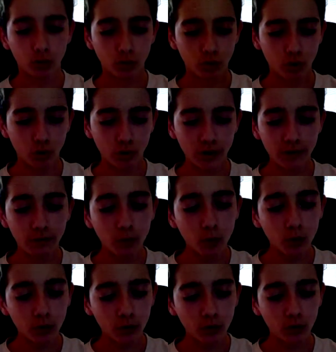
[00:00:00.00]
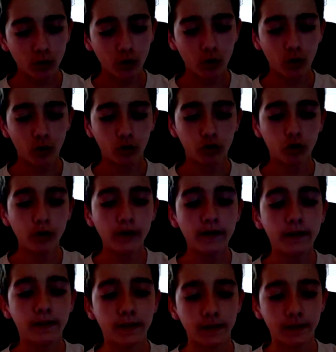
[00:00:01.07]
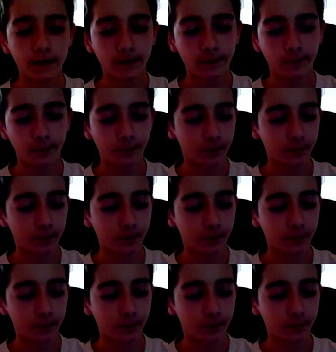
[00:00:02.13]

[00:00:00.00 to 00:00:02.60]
Donc euh, niveau euh, solidité,